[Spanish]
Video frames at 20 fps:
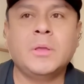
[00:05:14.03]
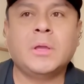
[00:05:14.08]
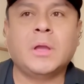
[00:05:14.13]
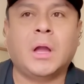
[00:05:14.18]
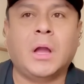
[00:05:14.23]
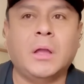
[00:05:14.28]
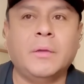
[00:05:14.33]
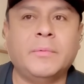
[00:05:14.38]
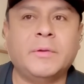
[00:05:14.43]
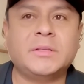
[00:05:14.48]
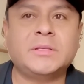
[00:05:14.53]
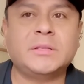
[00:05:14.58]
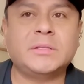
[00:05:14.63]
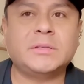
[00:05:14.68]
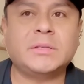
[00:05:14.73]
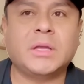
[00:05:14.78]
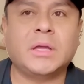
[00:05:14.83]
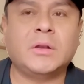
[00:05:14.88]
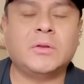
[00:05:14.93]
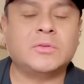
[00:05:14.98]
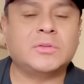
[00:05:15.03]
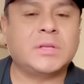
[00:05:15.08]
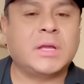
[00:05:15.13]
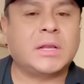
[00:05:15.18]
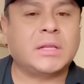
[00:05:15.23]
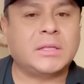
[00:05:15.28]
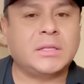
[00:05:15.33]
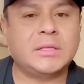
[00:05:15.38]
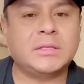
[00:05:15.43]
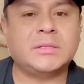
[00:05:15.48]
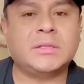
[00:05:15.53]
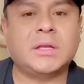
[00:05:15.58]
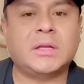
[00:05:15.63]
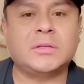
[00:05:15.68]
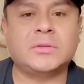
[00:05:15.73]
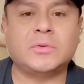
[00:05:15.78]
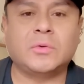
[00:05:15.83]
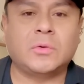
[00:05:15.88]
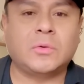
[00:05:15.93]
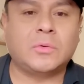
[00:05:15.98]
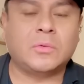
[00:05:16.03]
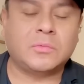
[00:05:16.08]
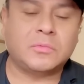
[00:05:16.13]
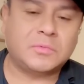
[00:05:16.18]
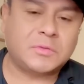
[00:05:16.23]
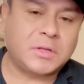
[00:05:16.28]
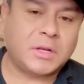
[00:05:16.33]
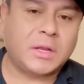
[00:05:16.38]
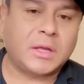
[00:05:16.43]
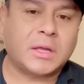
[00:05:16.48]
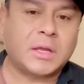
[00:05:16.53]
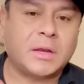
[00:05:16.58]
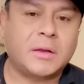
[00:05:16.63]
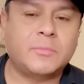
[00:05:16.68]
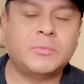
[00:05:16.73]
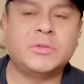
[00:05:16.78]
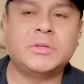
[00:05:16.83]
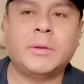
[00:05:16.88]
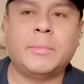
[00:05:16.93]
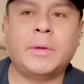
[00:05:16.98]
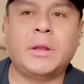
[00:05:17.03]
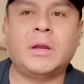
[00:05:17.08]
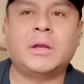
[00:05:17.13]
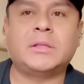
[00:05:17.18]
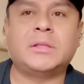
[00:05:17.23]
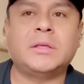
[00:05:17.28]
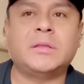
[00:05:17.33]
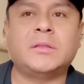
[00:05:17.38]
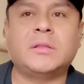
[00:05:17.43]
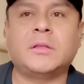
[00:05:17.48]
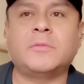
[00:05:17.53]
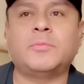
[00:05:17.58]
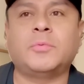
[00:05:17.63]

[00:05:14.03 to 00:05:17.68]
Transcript: hay veces que los artistas, o si le queremos llamar artistas,